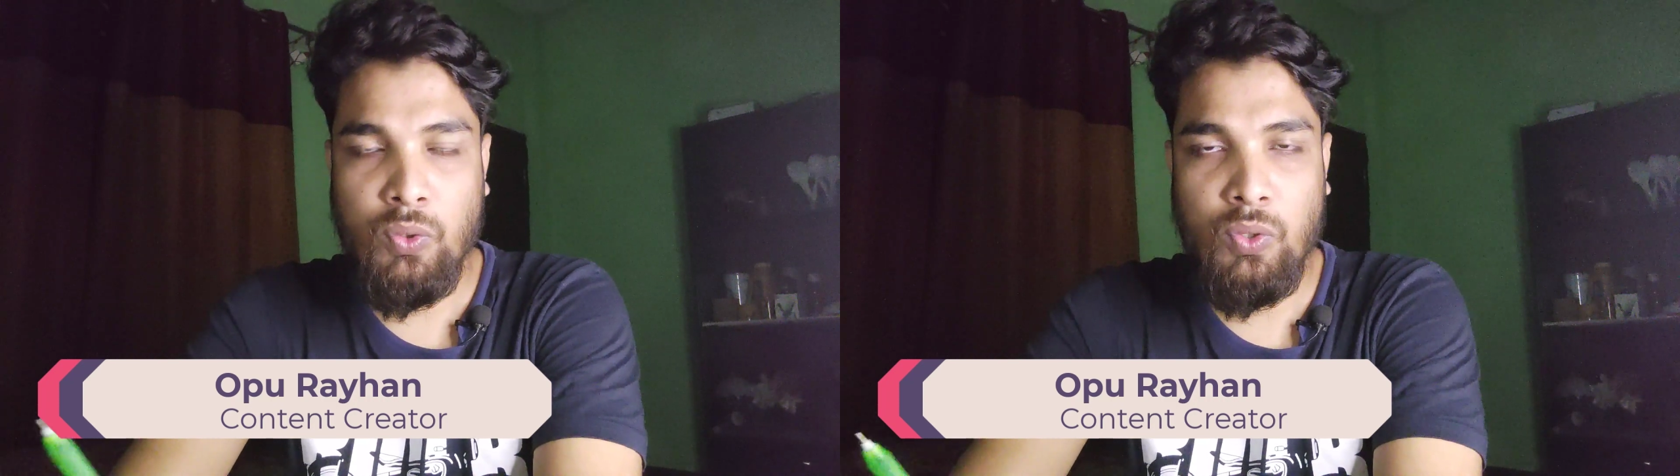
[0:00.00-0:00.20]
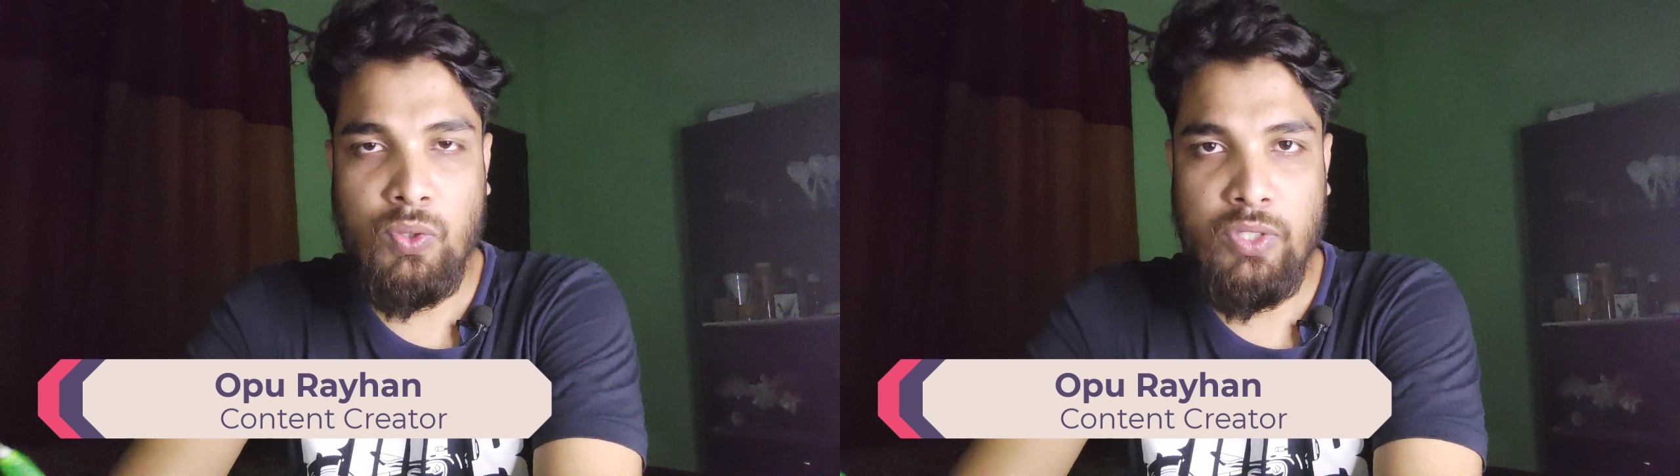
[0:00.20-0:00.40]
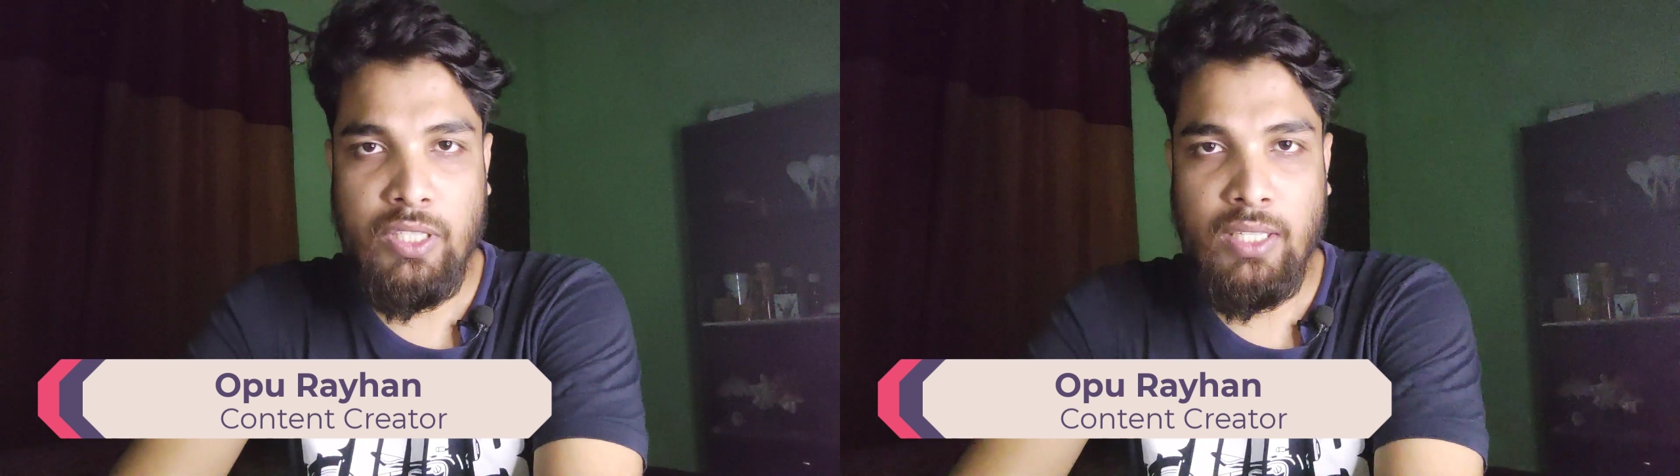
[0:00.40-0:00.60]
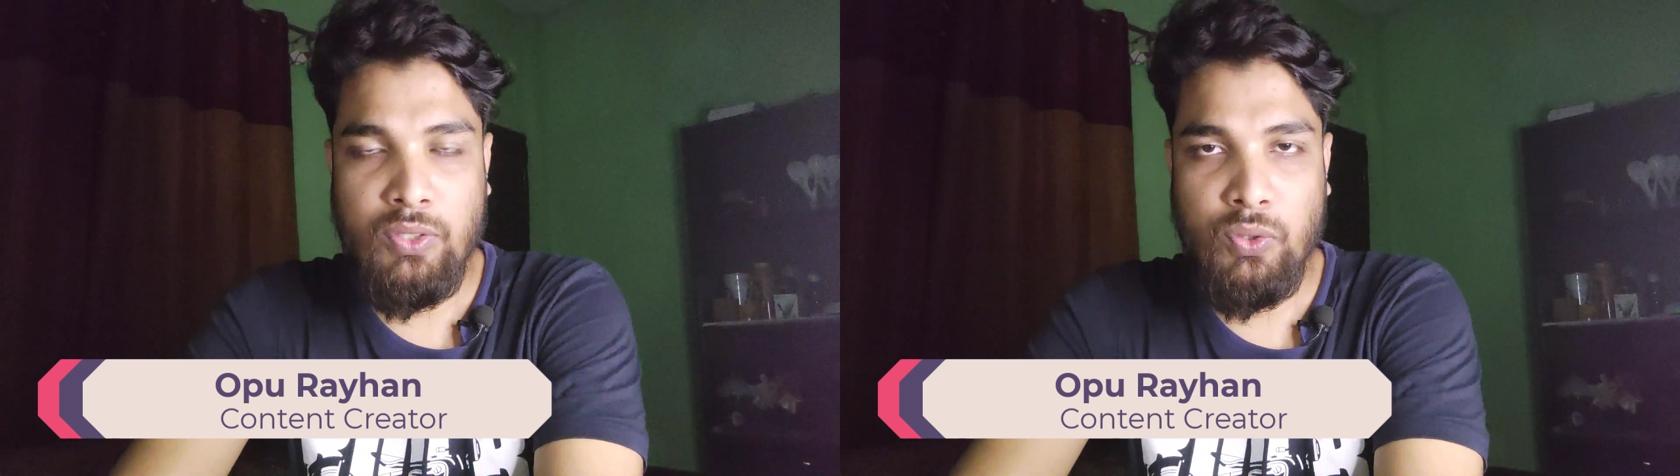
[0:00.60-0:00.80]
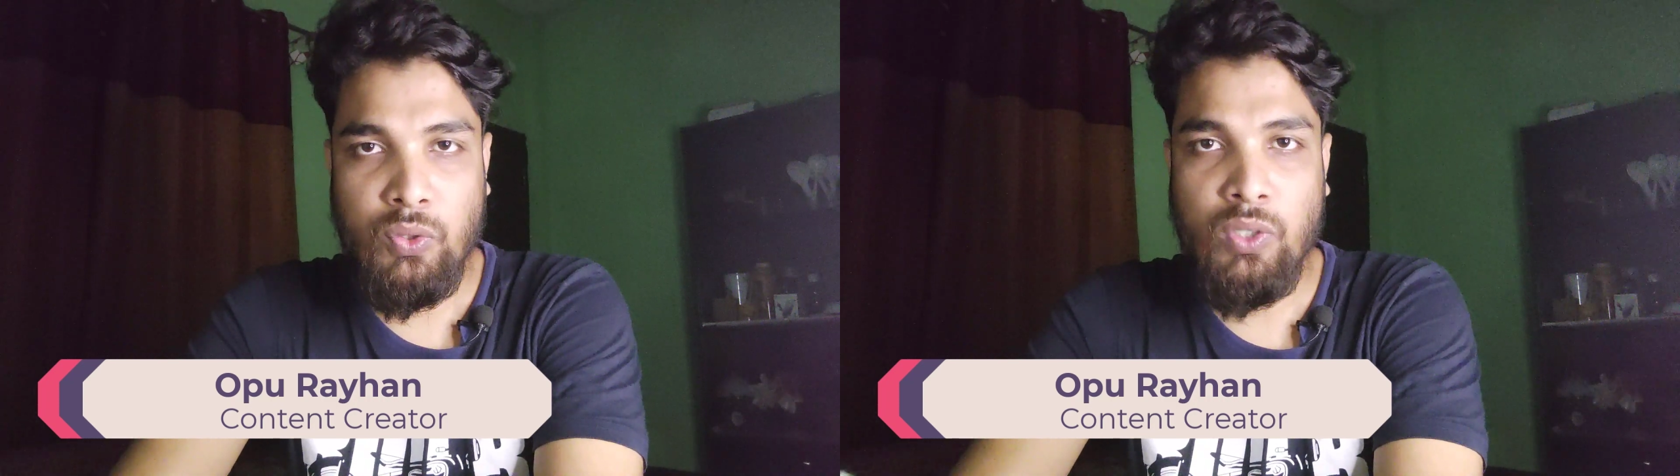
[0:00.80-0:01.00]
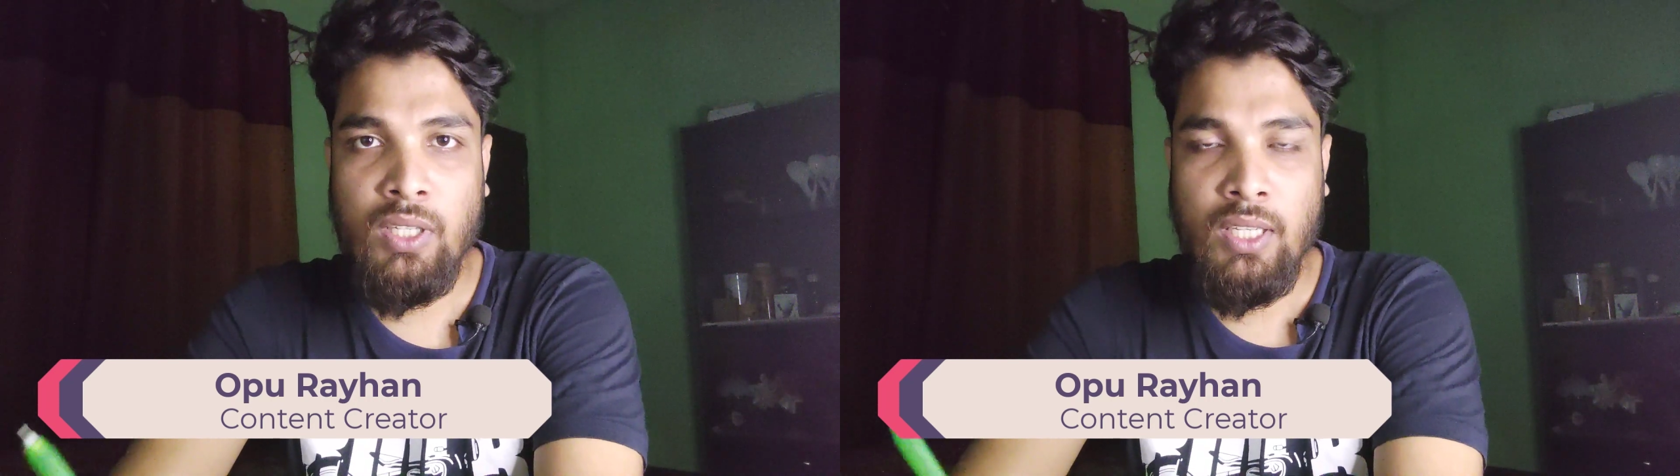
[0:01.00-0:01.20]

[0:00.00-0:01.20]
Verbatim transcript: কোন কোন জেলার জন্য